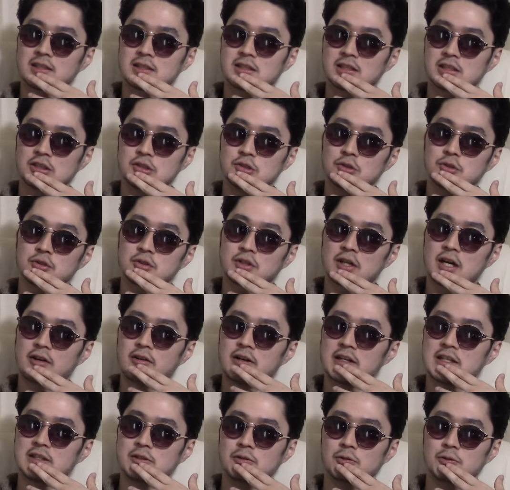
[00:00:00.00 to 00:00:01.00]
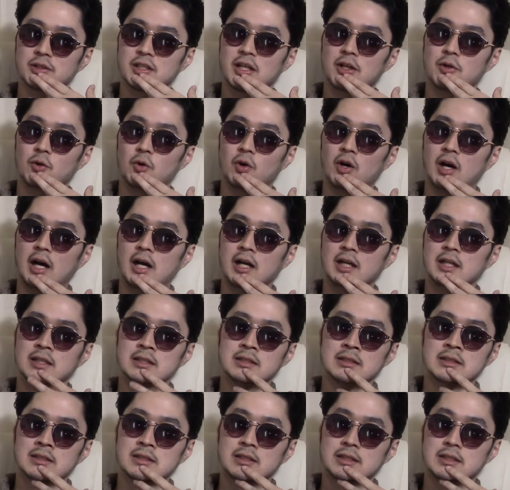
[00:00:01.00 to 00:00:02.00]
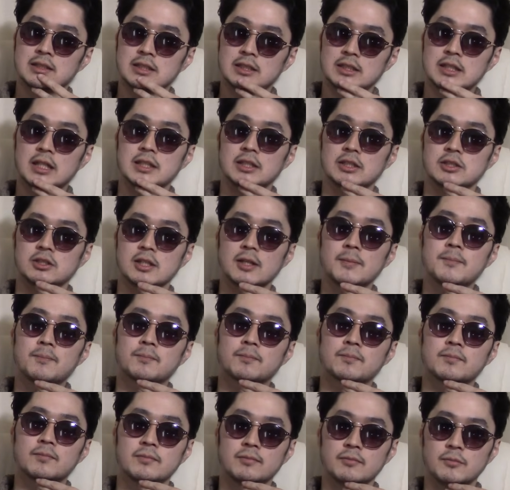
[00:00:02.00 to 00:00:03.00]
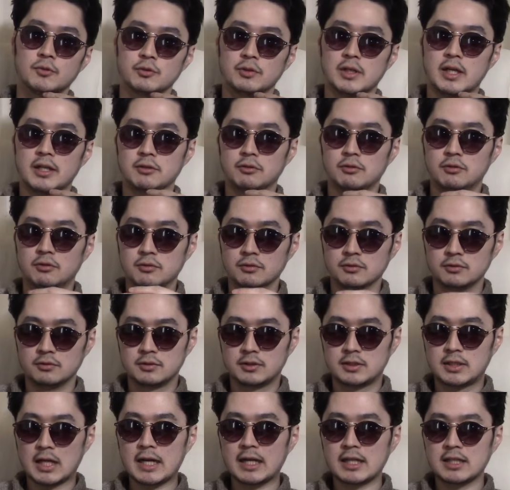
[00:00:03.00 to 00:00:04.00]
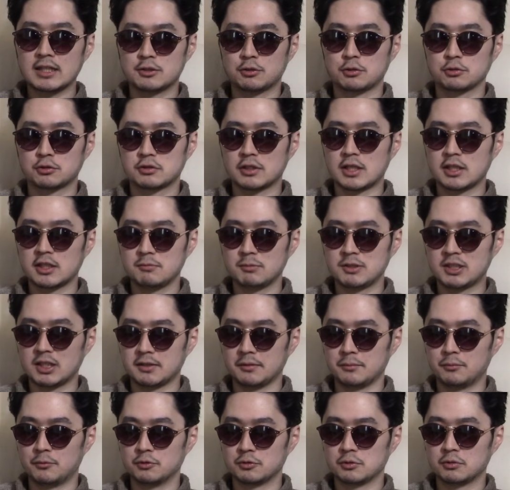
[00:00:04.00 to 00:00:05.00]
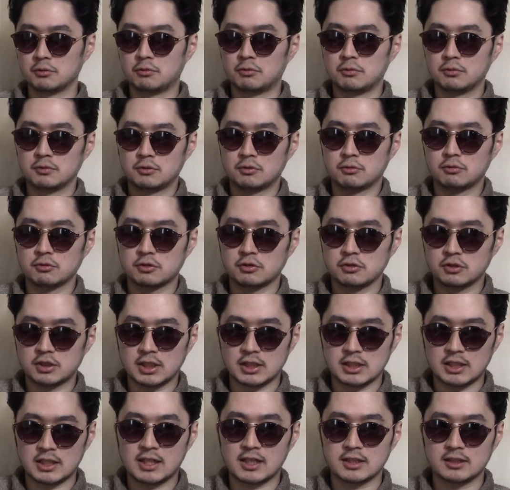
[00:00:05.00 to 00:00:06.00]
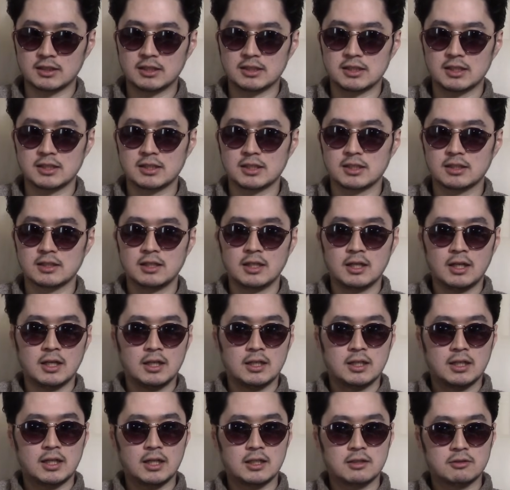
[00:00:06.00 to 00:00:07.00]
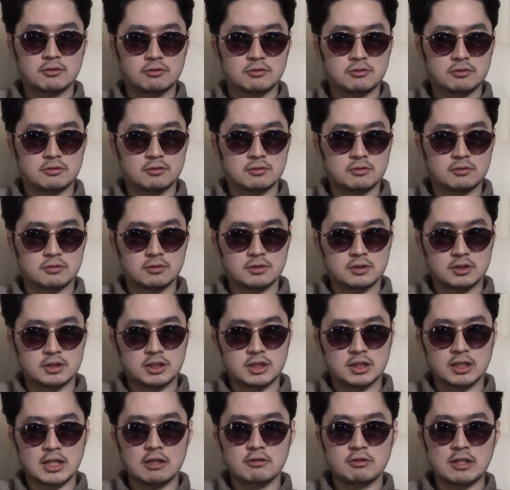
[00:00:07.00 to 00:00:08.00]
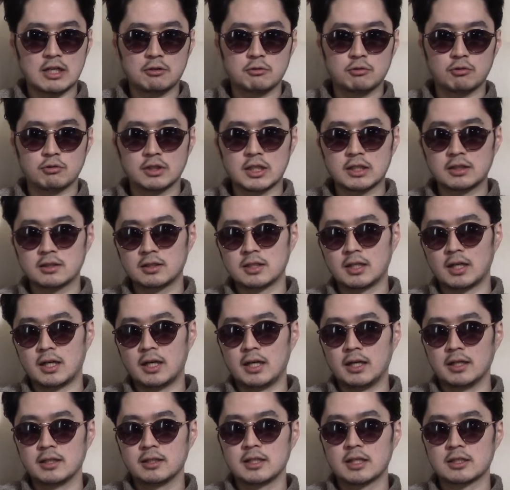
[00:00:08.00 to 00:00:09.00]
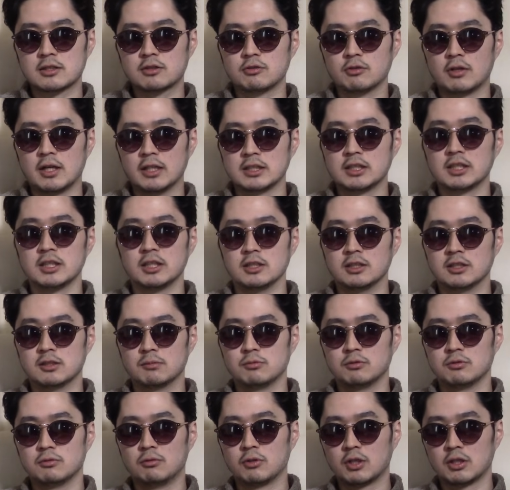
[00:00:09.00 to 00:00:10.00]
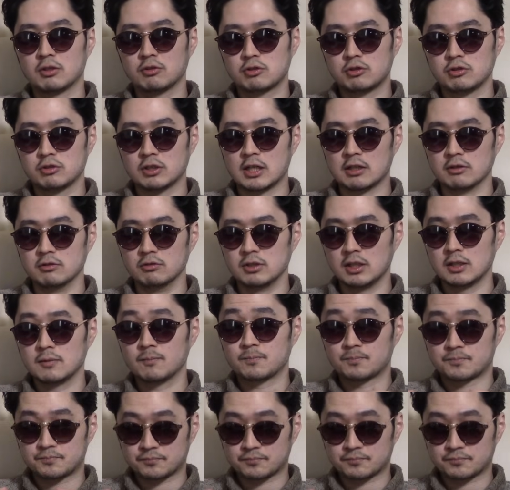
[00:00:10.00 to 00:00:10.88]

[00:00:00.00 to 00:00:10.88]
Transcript: 死ぬほど可愛い女の子がいたんですね。もうあの誰に卒アリ見せてもその同級生じゃなかったら全然あの違う学校だったやつとかに自分俺の中学のね